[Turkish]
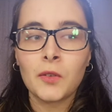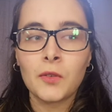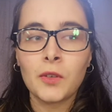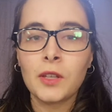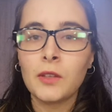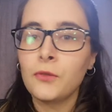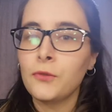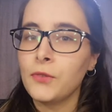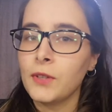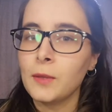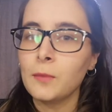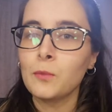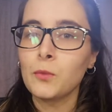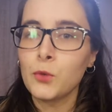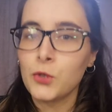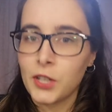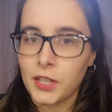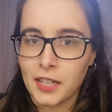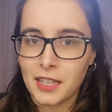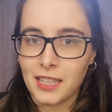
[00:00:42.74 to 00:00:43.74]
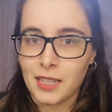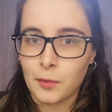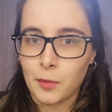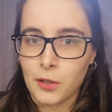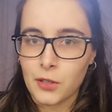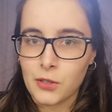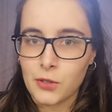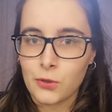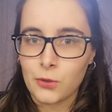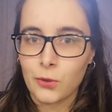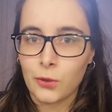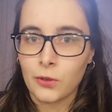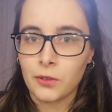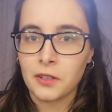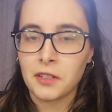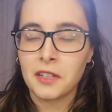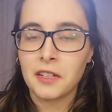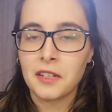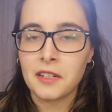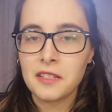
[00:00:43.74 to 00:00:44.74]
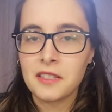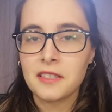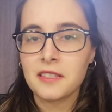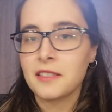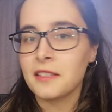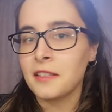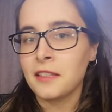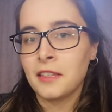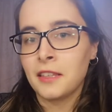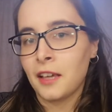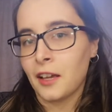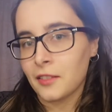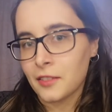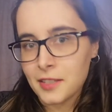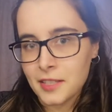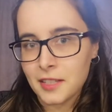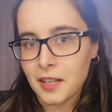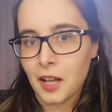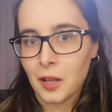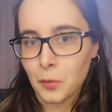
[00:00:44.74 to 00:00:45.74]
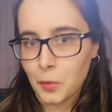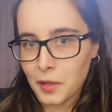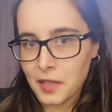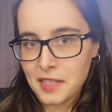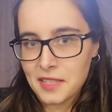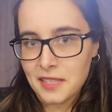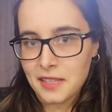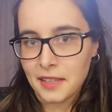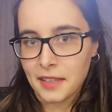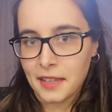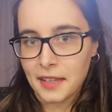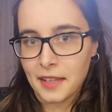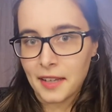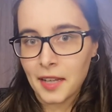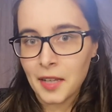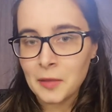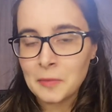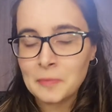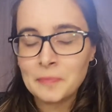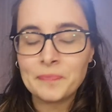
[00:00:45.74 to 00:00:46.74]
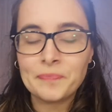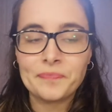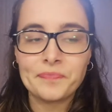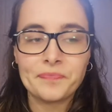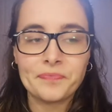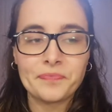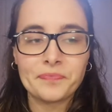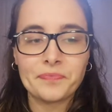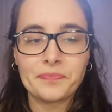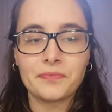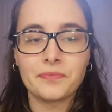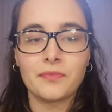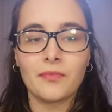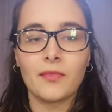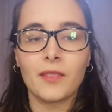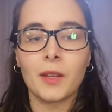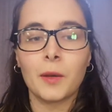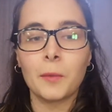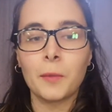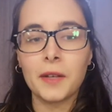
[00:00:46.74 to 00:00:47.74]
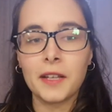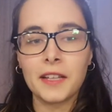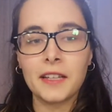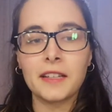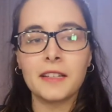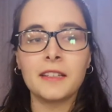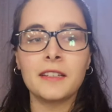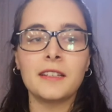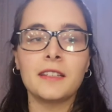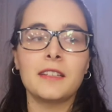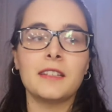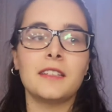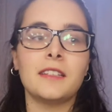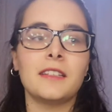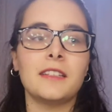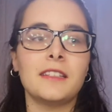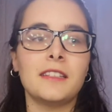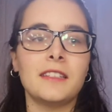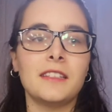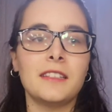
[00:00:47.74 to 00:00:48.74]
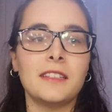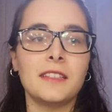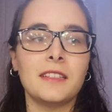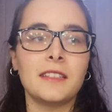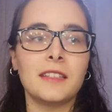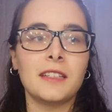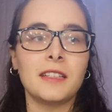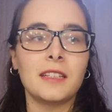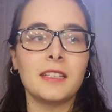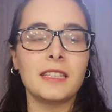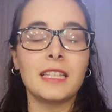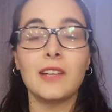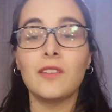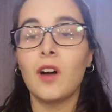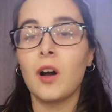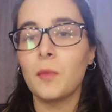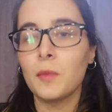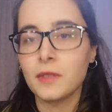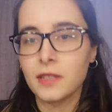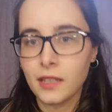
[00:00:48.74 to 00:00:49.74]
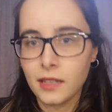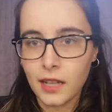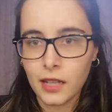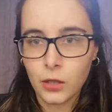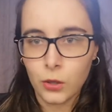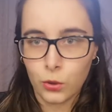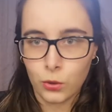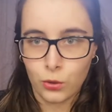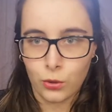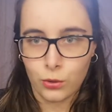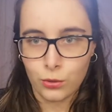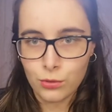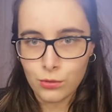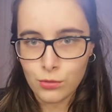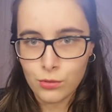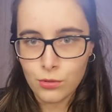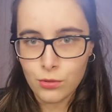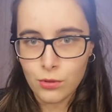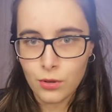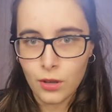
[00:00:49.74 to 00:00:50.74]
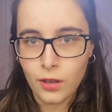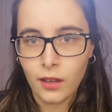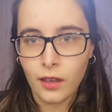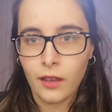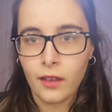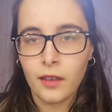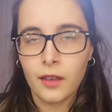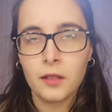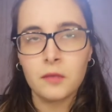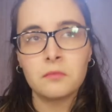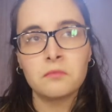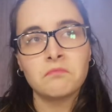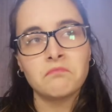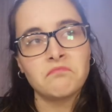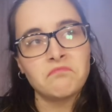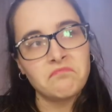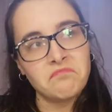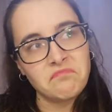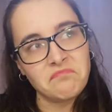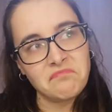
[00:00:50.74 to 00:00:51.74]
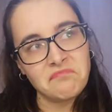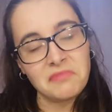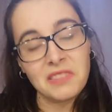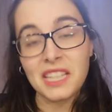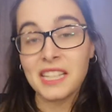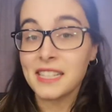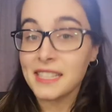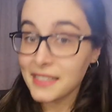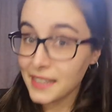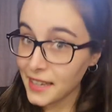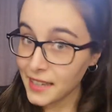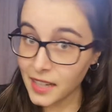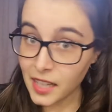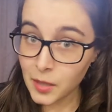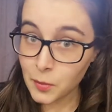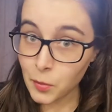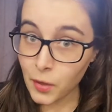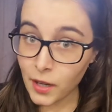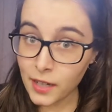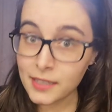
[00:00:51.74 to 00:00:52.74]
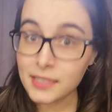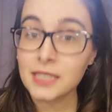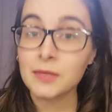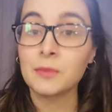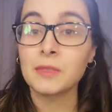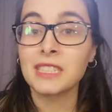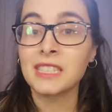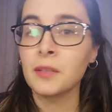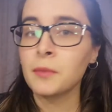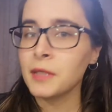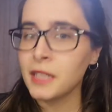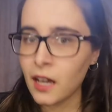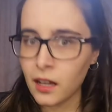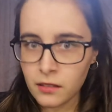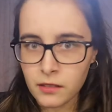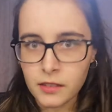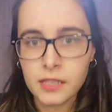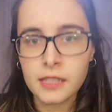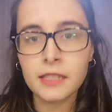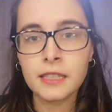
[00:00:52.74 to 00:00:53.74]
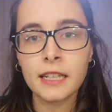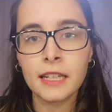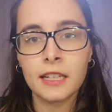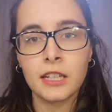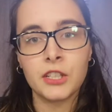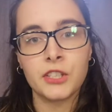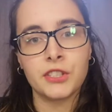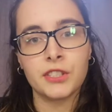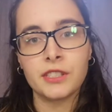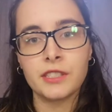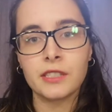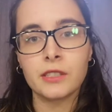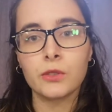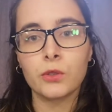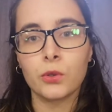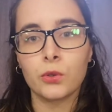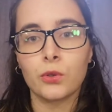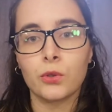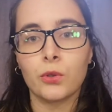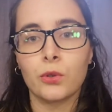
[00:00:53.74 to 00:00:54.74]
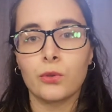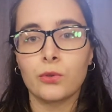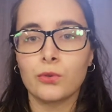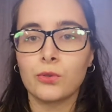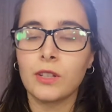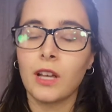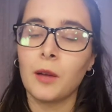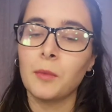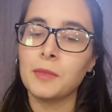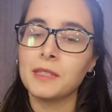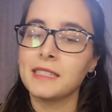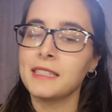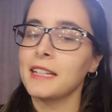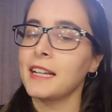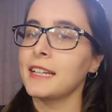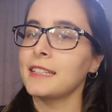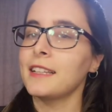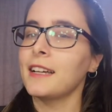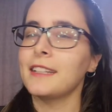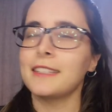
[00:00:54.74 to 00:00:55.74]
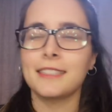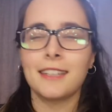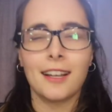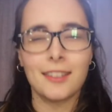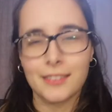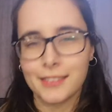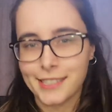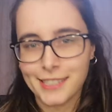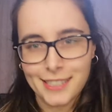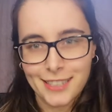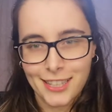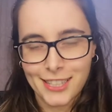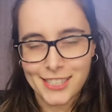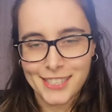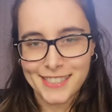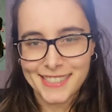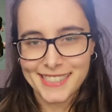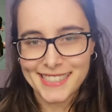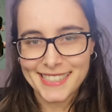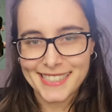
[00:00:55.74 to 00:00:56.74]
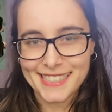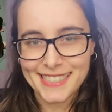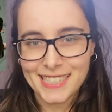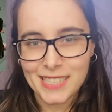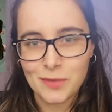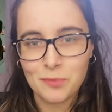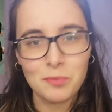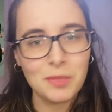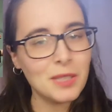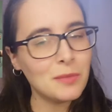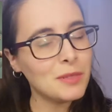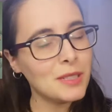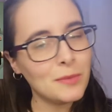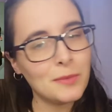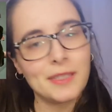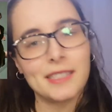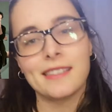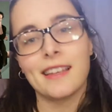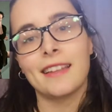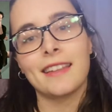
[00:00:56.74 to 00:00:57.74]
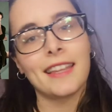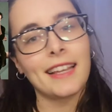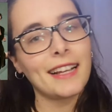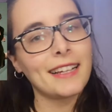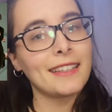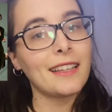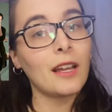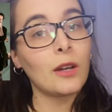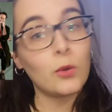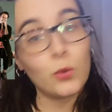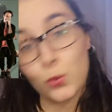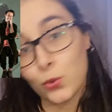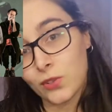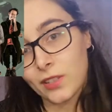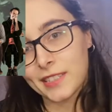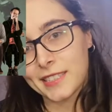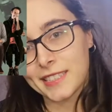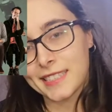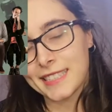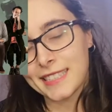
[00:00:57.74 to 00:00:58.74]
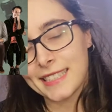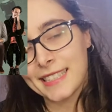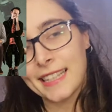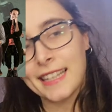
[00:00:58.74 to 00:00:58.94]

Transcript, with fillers: Ve film bu şekilde başlıyor. Aziz'in yalnız kalma isteğiyle. Peki e, devamında ne görüyoruz? İsteyerek baktığımızda bir yalnızlık eleştirisi görüyoruz. Ya biz ne kadar yalnızlaştık, birbirimizden ne kadar uzağız.